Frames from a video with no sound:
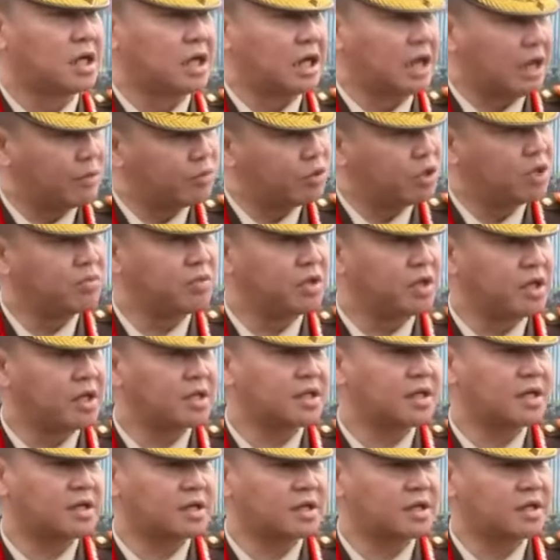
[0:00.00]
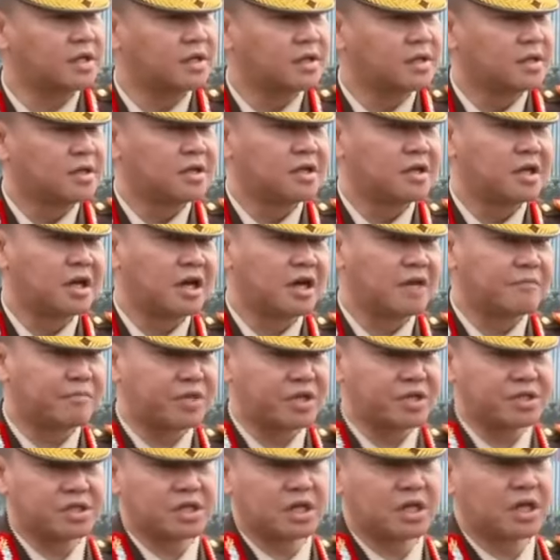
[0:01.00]
Namun demikian tadi dengan
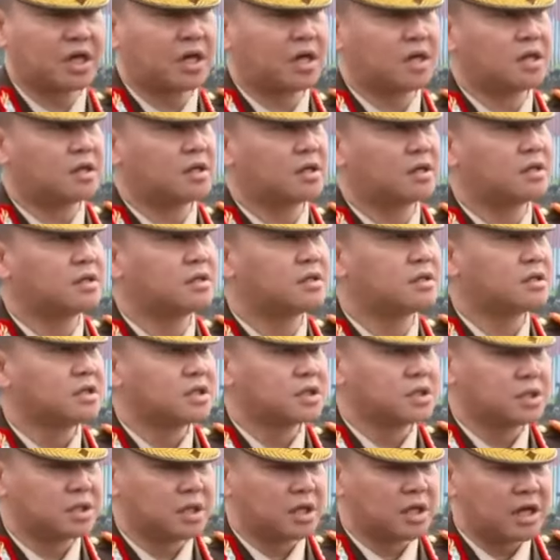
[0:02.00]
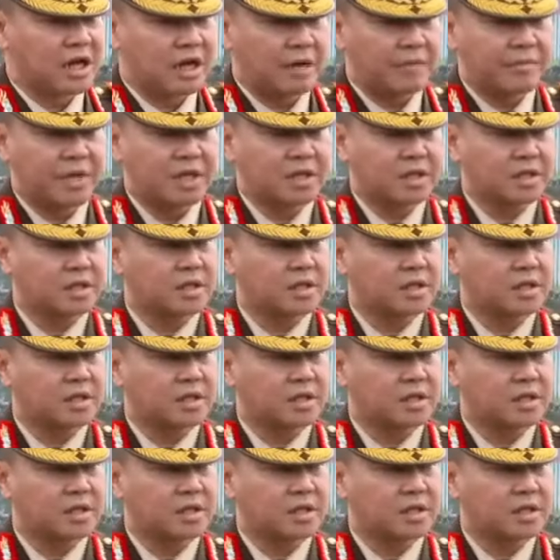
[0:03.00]
perencanaan segala hambatan